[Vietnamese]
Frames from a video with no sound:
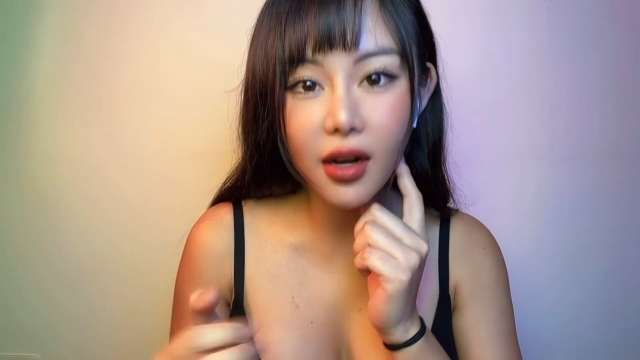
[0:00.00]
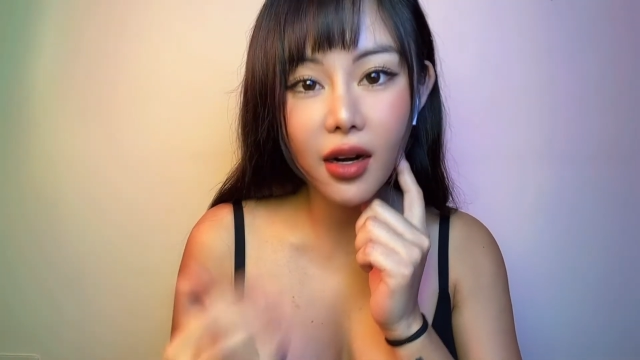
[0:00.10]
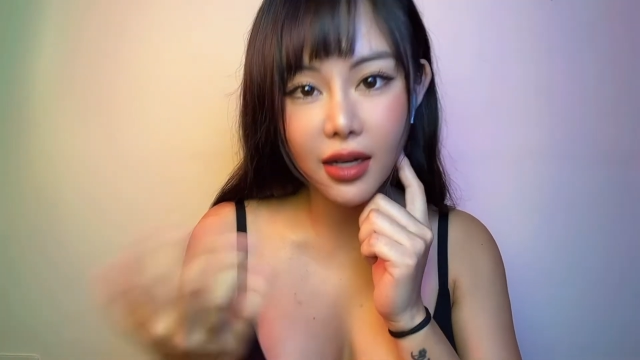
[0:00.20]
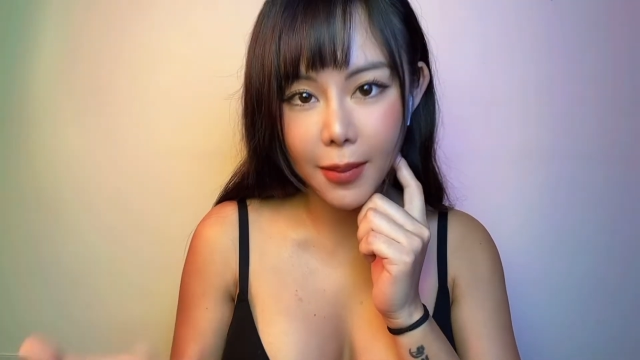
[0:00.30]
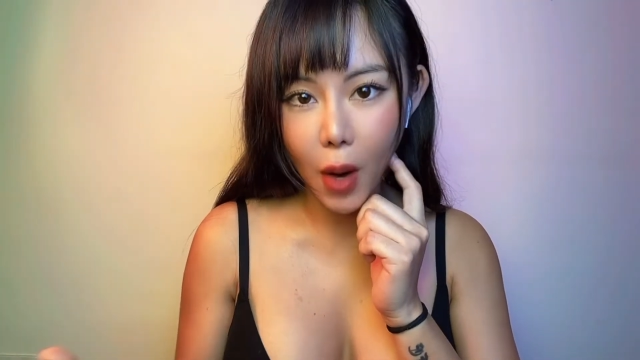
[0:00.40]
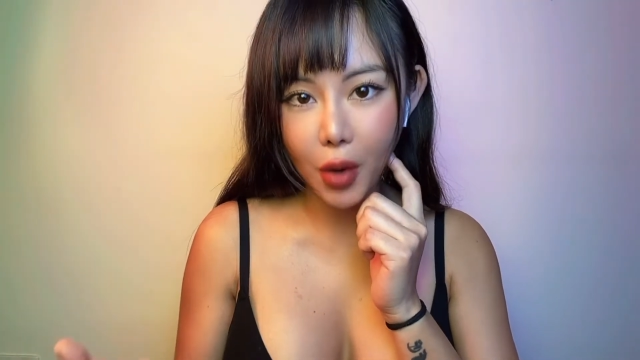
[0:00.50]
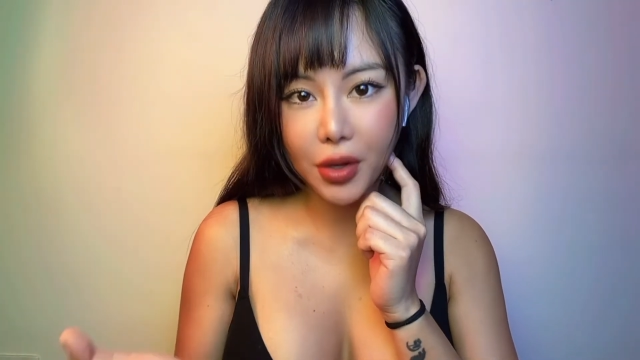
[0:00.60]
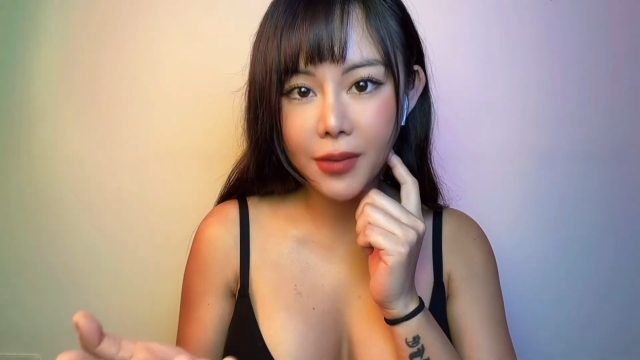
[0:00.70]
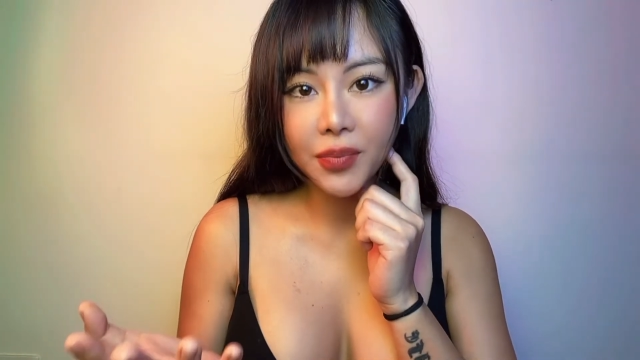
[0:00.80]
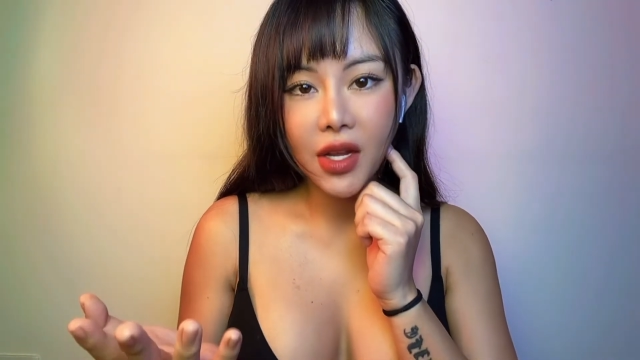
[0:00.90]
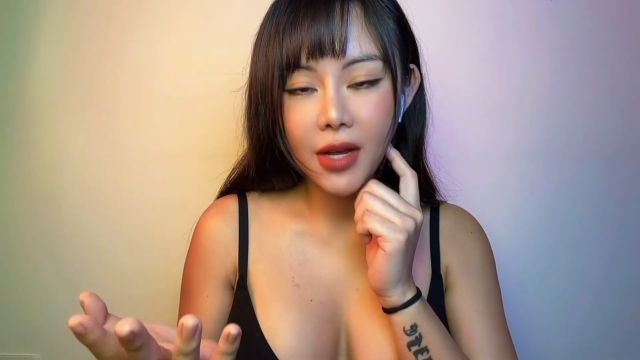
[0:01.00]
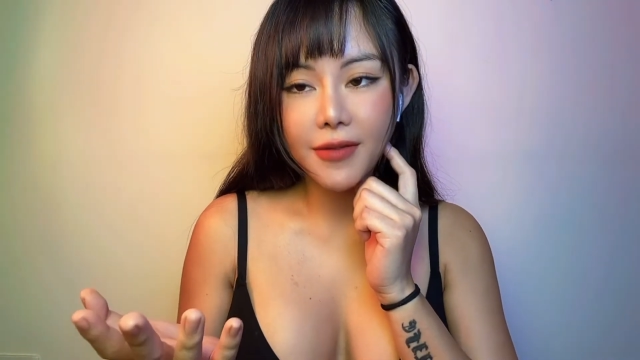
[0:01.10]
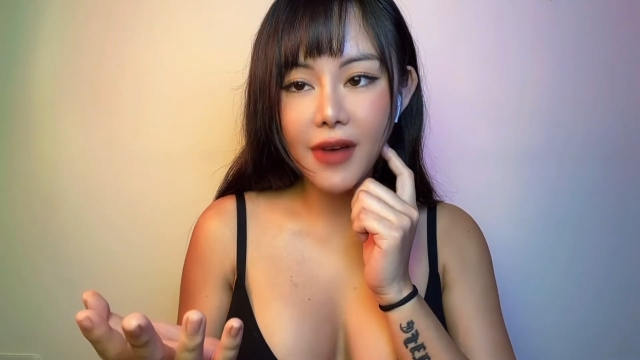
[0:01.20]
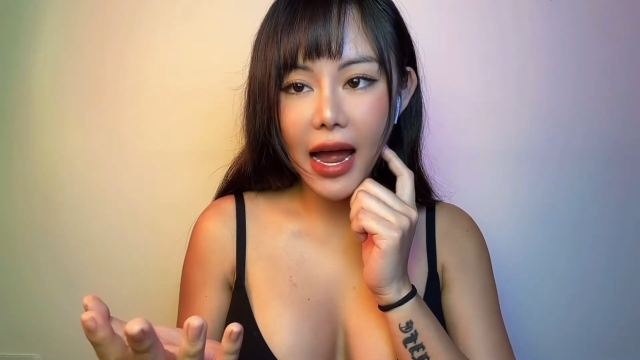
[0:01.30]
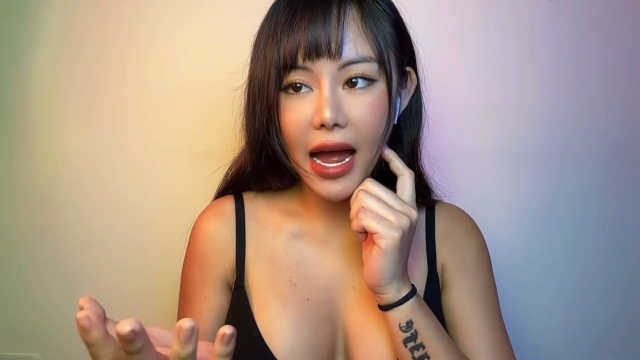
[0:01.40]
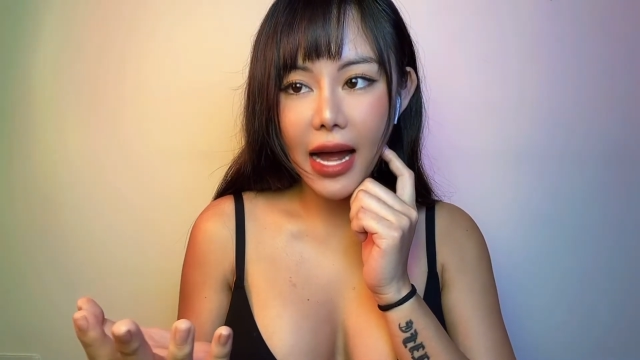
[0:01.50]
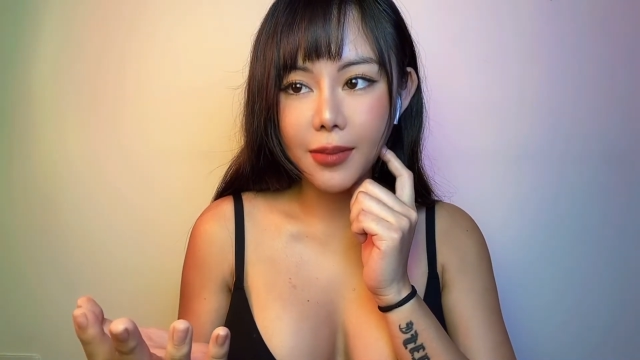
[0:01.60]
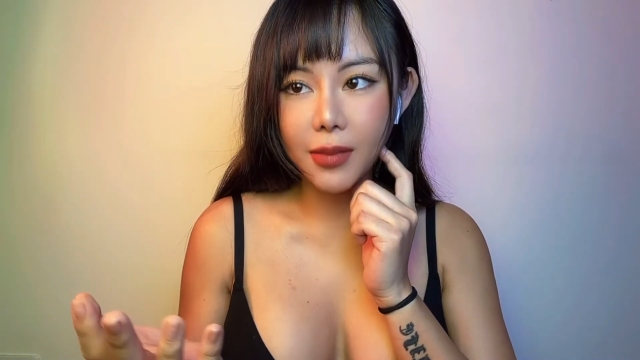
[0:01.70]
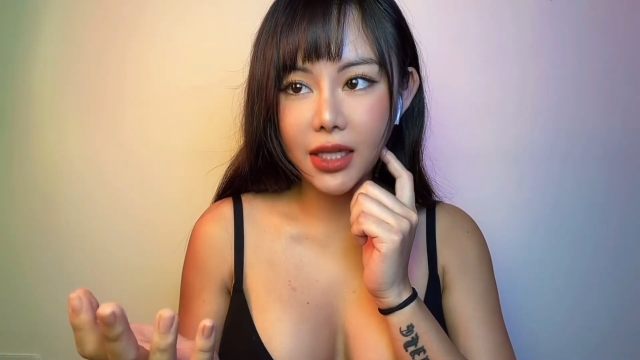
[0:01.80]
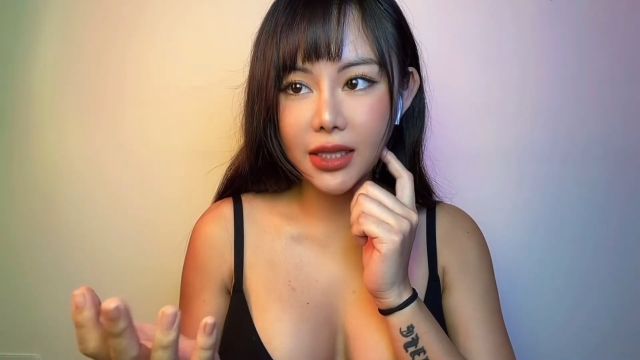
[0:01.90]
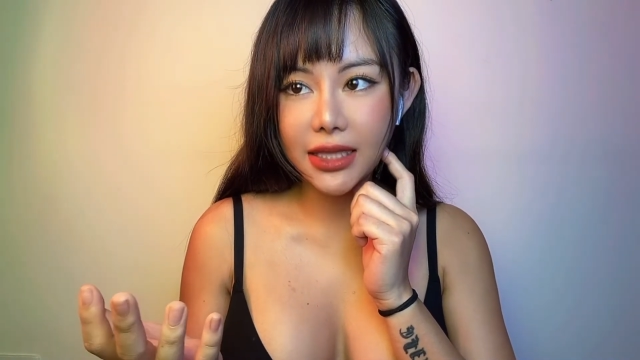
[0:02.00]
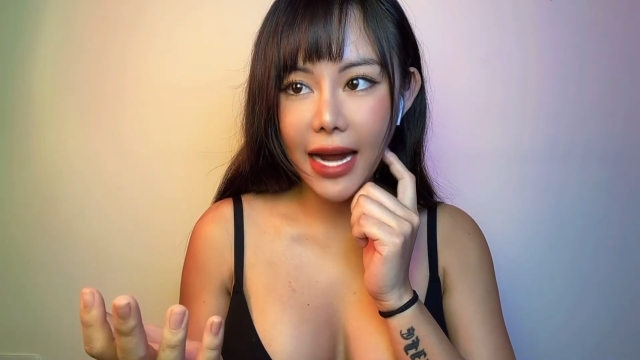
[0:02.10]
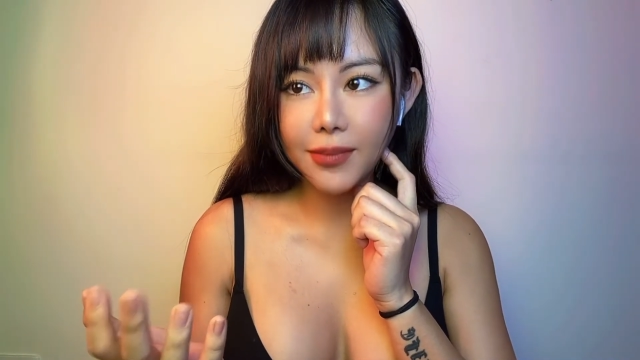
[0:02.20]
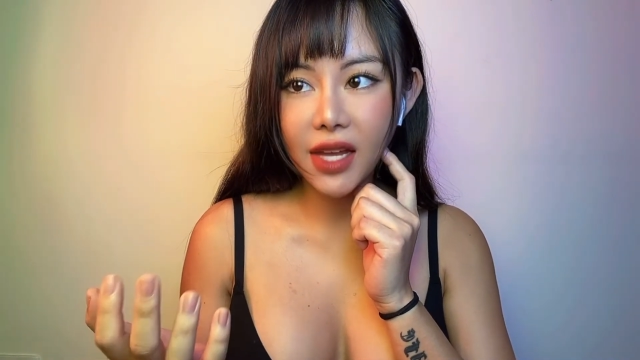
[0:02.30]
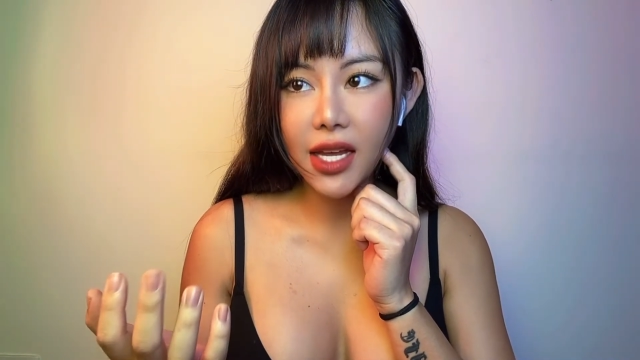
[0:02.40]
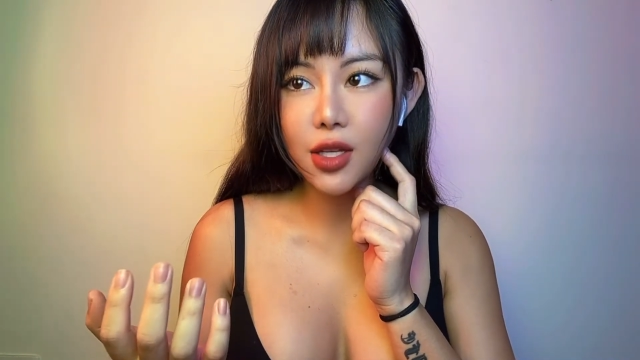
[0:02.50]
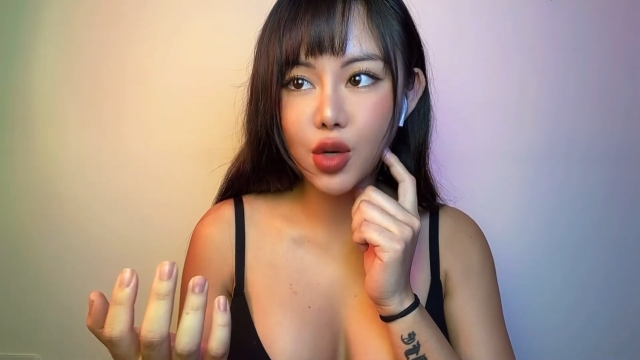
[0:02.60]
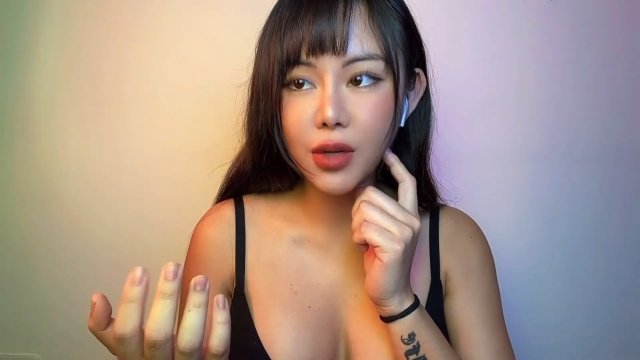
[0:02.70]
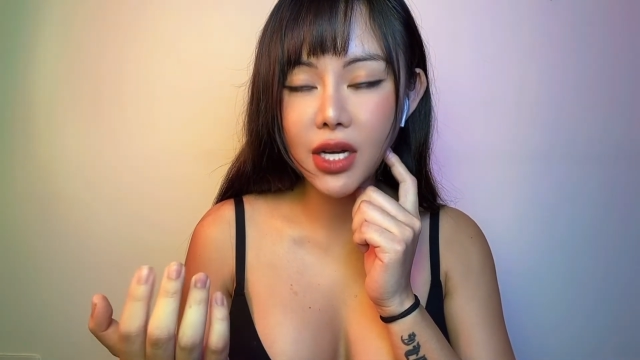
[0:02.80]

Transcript: rất là mỏi và mình cảm thấy nhiều